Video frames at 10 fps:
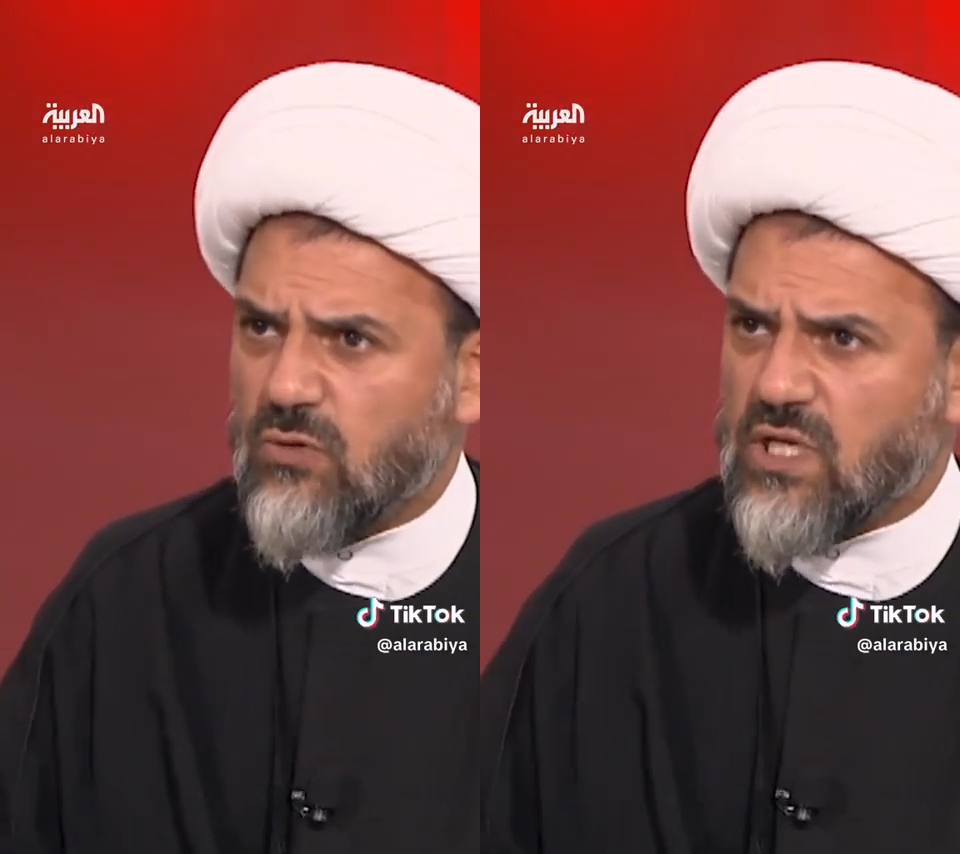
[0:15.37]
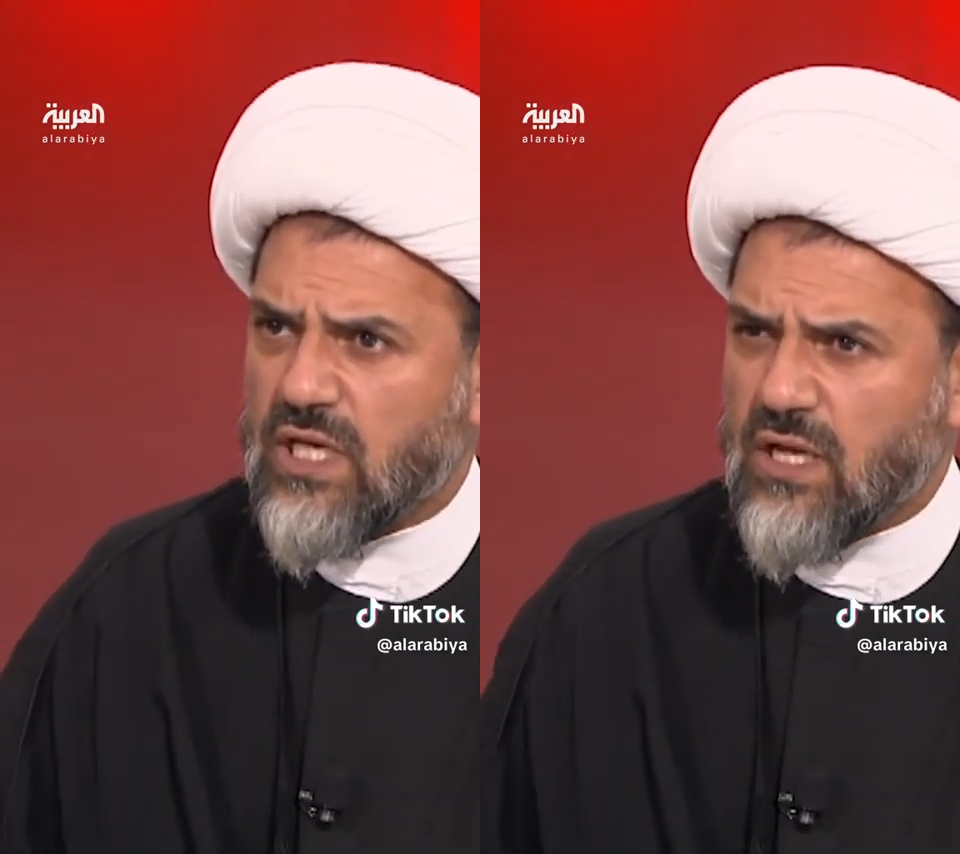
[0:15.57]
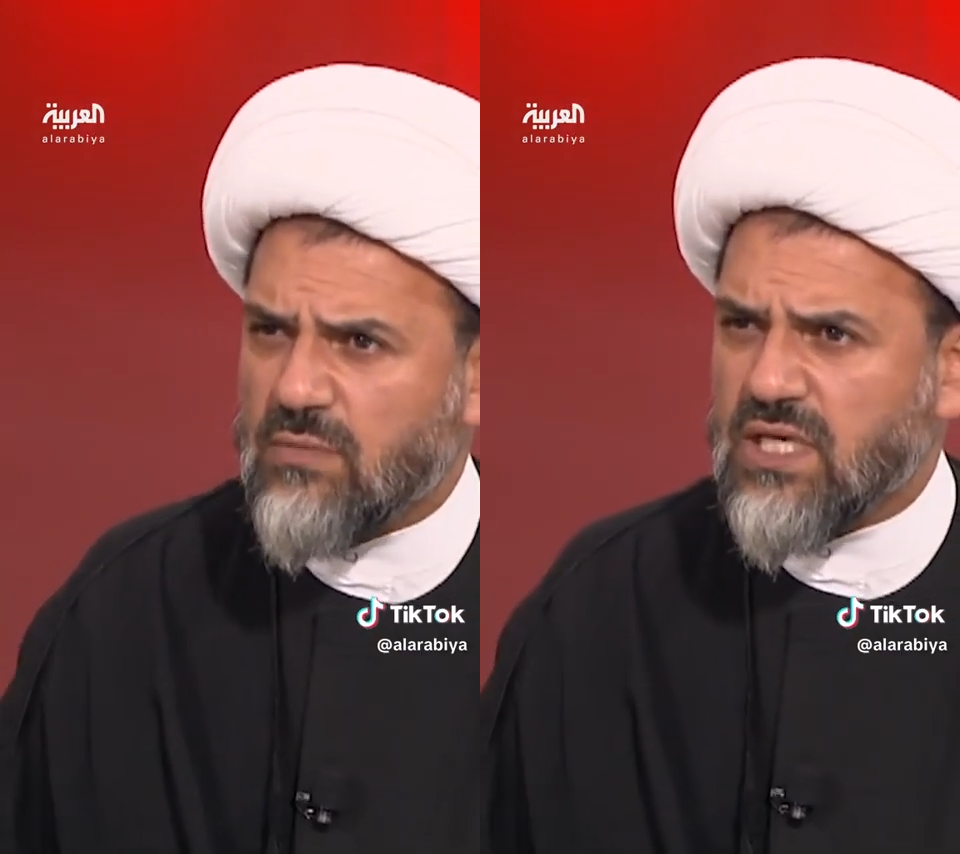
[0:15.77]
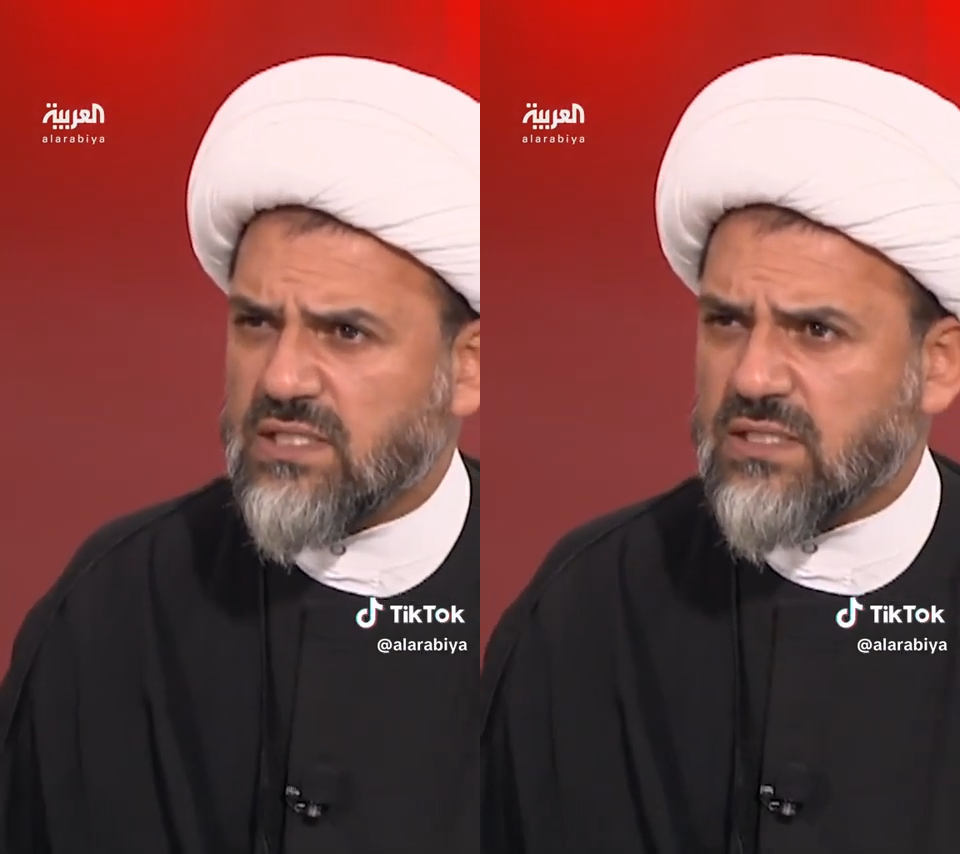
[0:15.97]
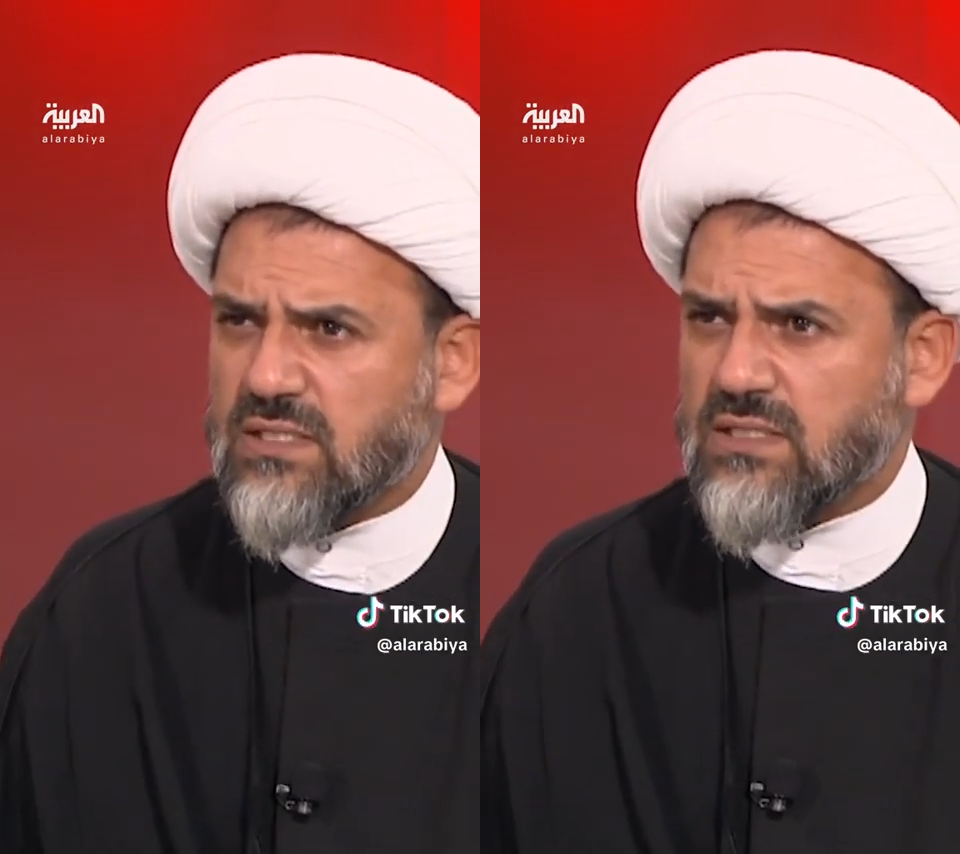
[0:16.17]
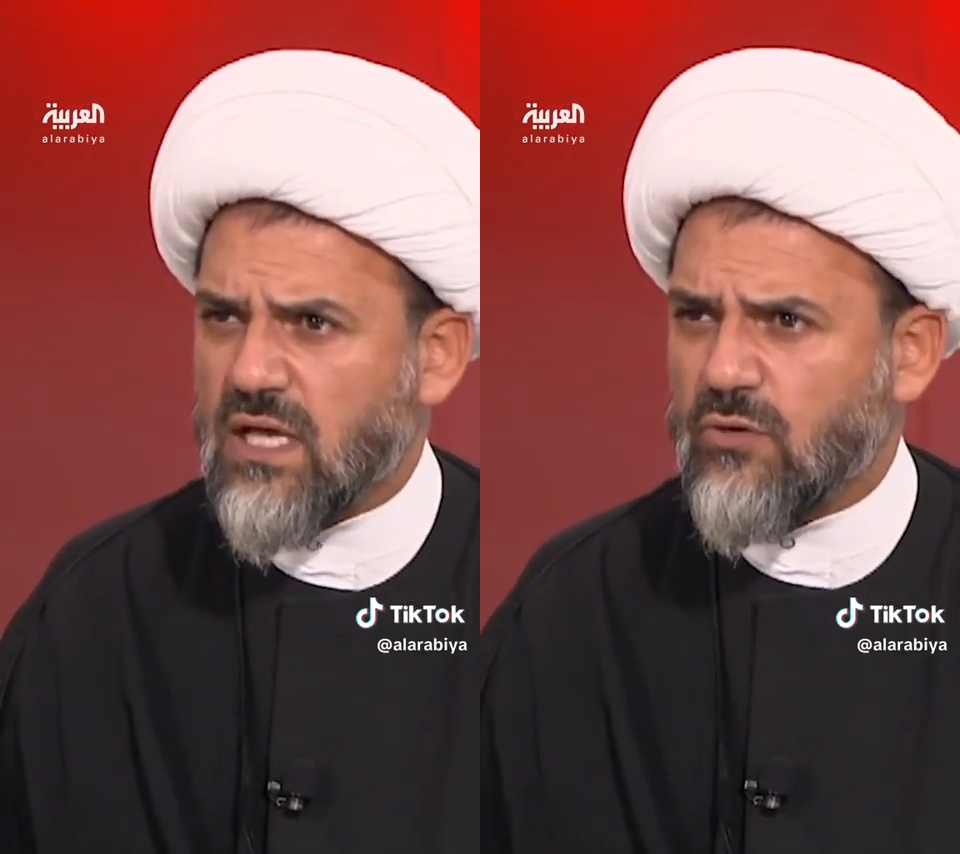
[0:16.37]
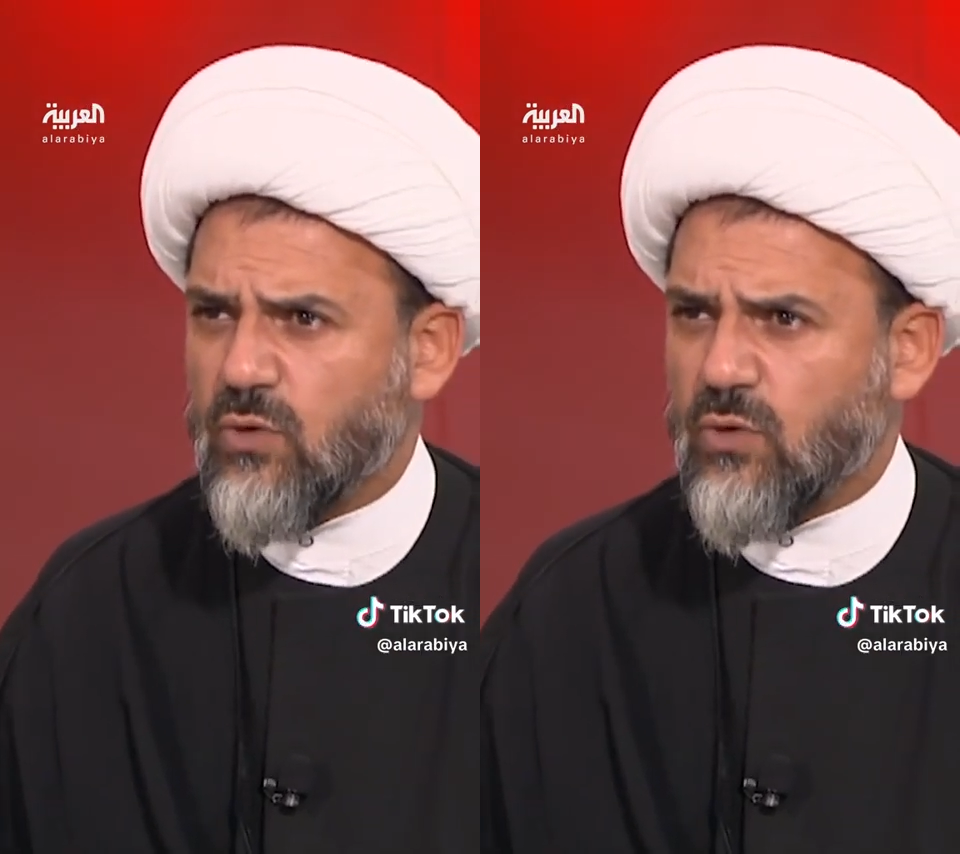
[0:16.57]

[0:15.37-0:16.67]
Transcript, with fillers: والكرامة يا أستاذ طاهر